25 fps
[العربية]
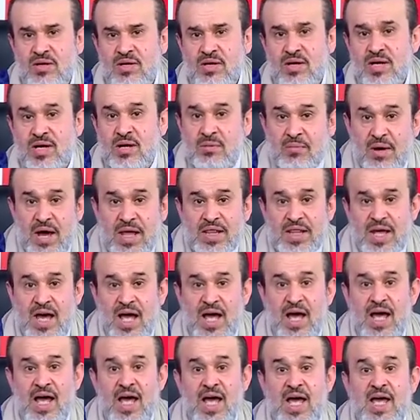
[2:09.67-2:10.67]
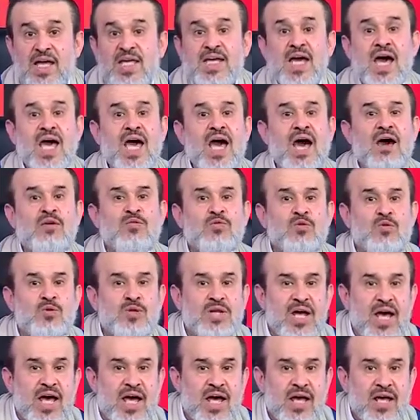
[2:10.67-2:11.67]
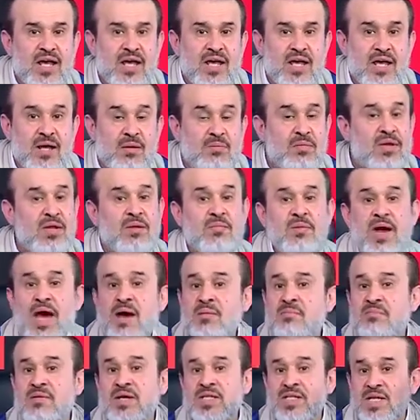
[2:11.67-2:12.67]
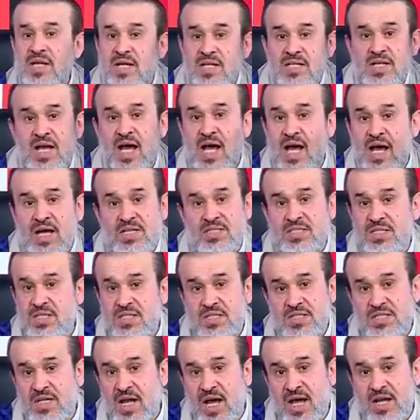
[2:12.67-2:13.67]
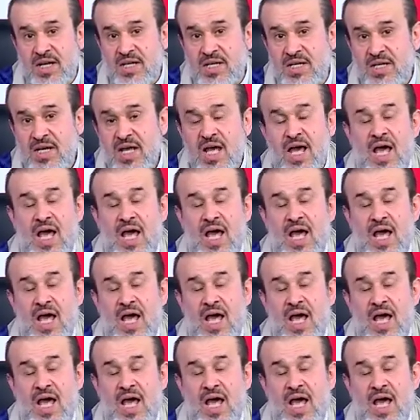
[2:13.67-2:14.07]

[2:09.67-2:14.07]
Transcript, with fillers: لماذا يخافون من محمد رضا السيستاني